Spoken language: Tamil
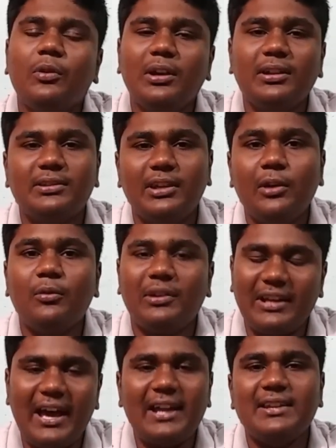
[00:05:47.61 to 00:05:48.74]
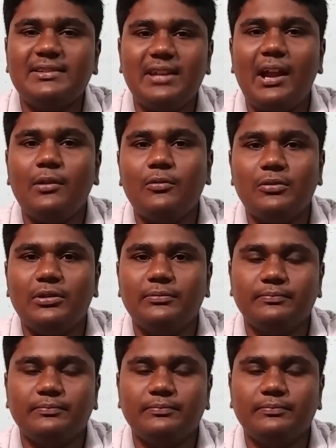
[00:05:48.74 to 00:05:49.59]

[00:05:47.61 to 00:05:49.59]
உலகத்திலே ஒரு ரேரஸ்டான ஒன்று